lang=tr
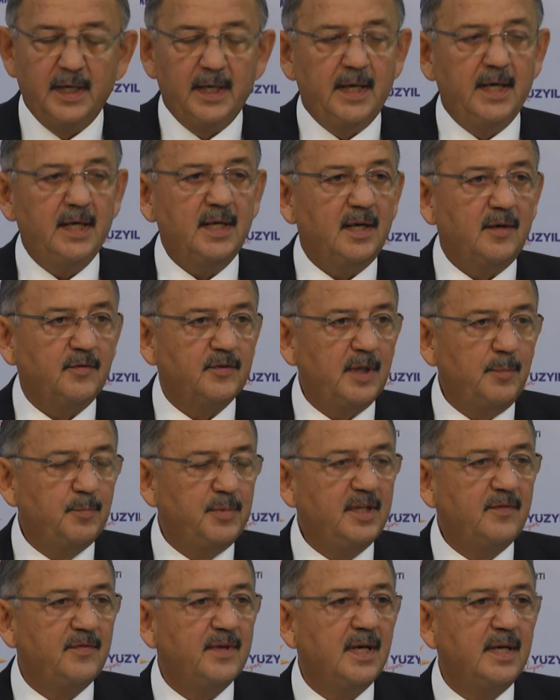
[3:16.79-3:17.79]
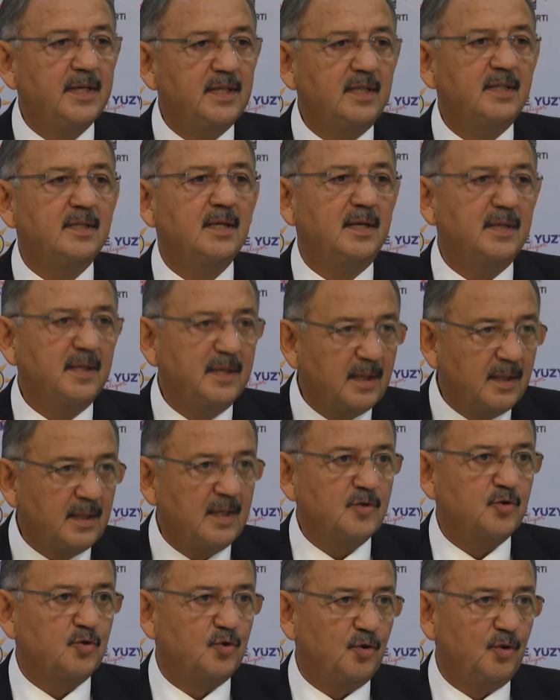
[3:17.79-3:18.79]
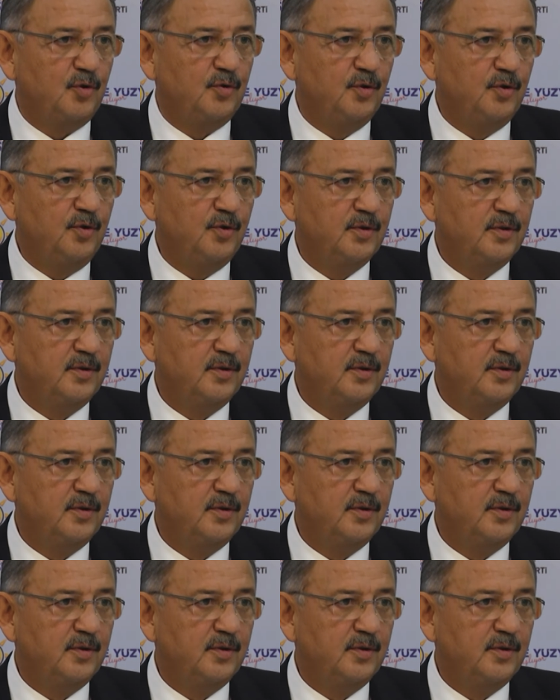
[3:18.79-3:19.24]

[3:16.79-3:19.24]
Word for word: Her hafta bir veya iki tane yalan söylüyor.